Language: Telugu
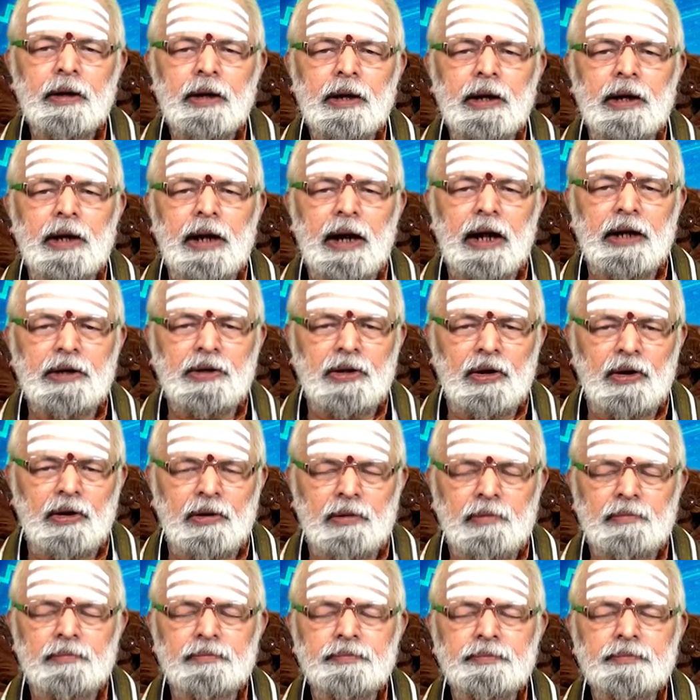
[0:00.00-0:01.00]
ఈ రాశిలో
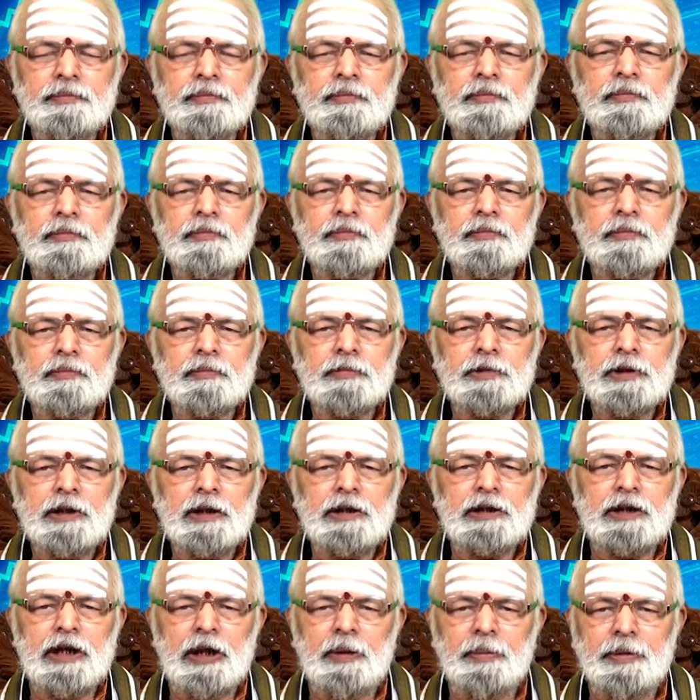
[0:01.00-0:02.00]

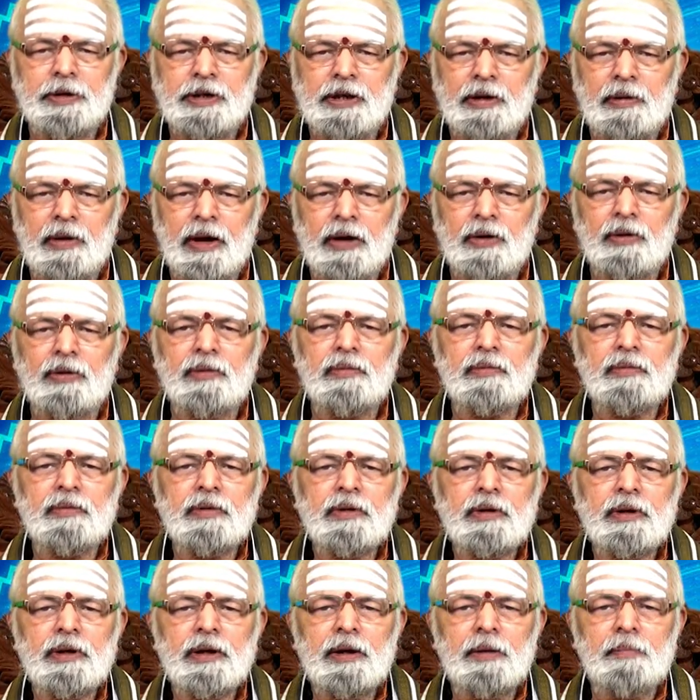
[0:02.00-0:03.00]
జన్మించిన వారు
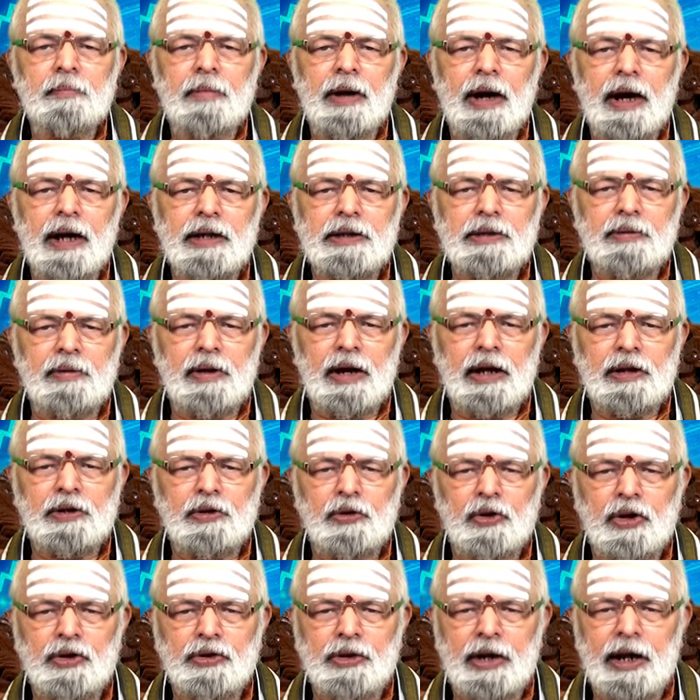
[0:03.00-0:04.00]
మహాశివరాత్రి
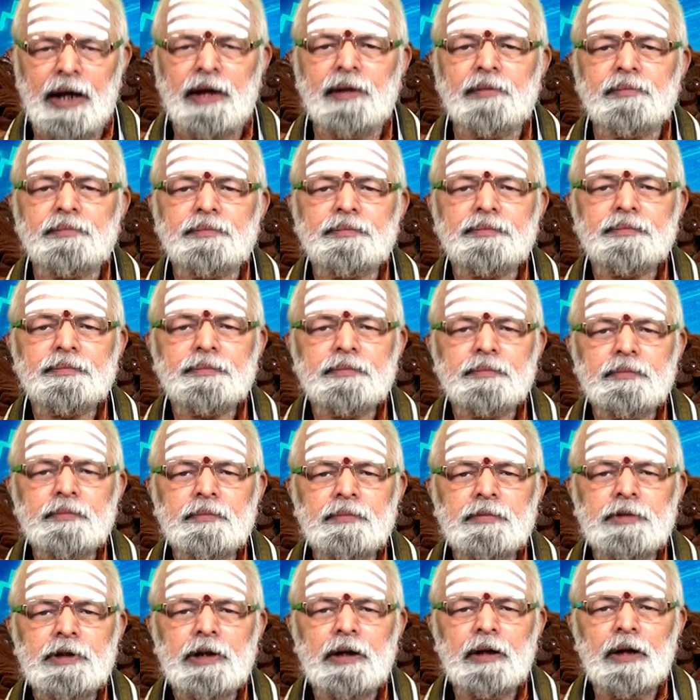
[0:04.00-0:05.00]
రోజున
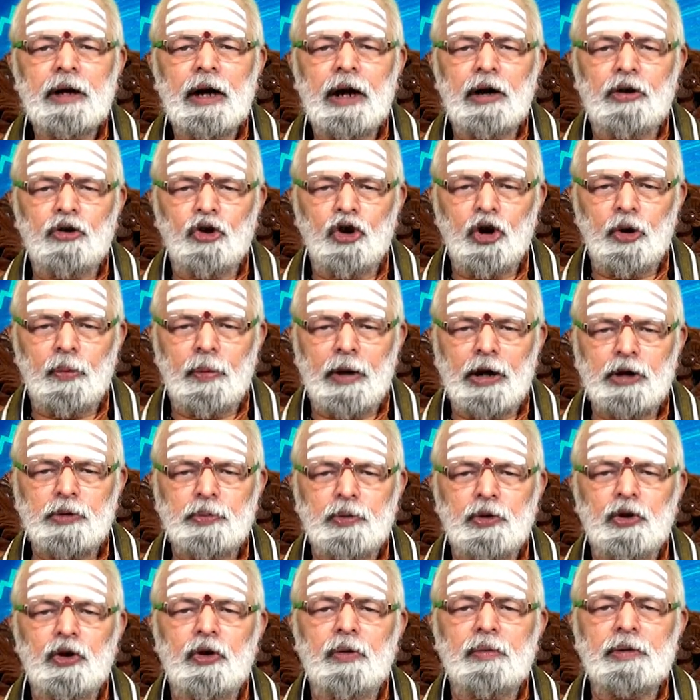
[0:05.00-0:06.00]
అఘోర
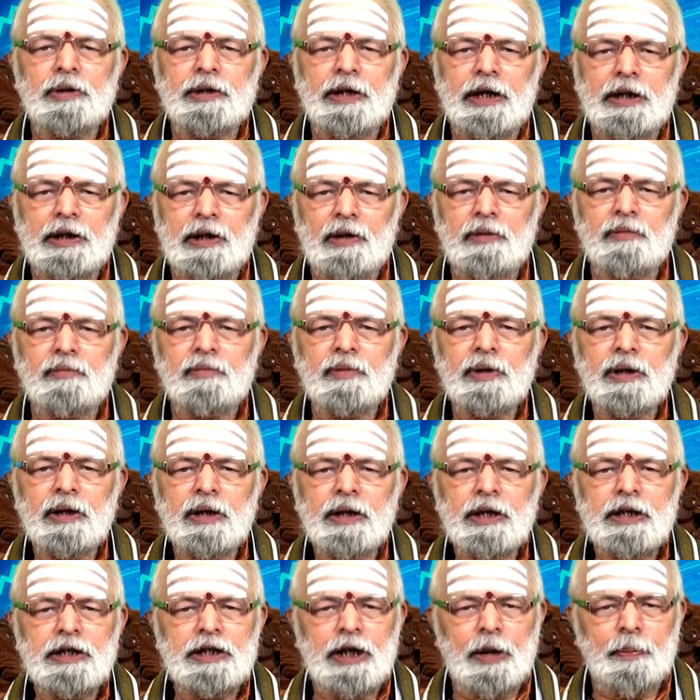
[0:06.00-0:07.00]
బాస్పదోమం చేయటం
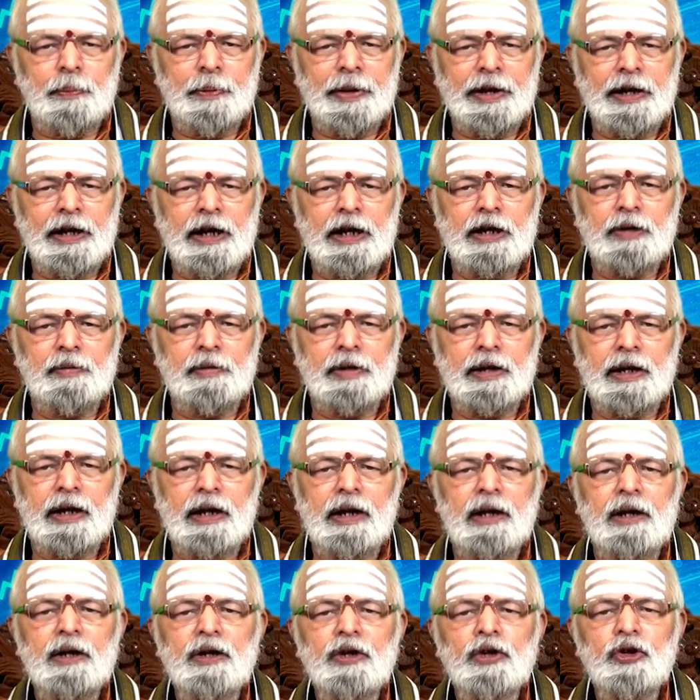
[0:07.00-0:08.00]
చెప్పదగినటువంటి
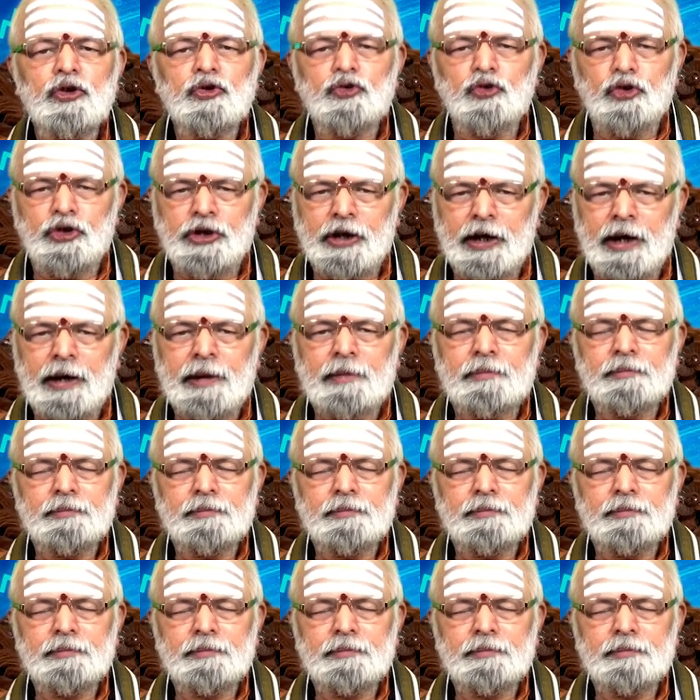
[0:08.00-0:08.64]
సూచన